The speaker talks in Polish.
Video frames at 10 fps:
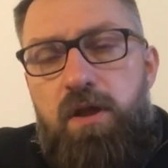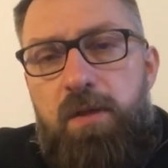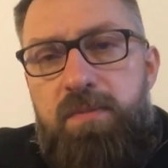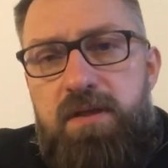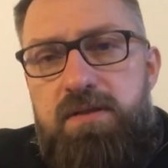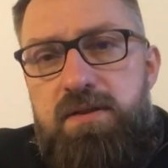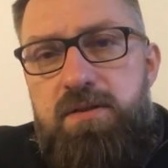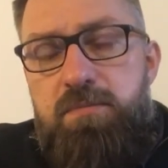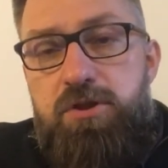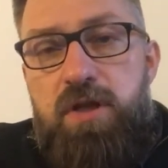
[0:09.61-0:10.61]
między
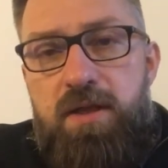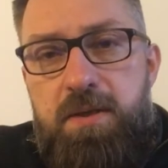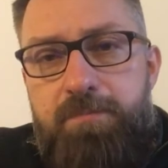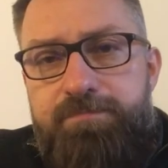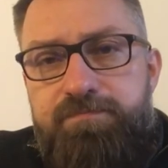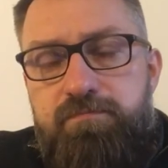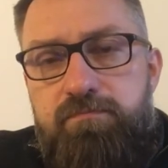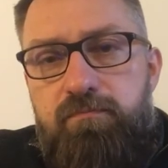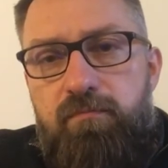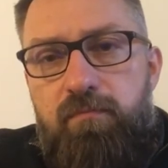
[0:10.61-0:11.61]
myśleniem
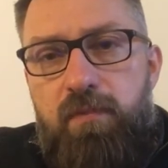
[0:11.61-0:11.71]
mm,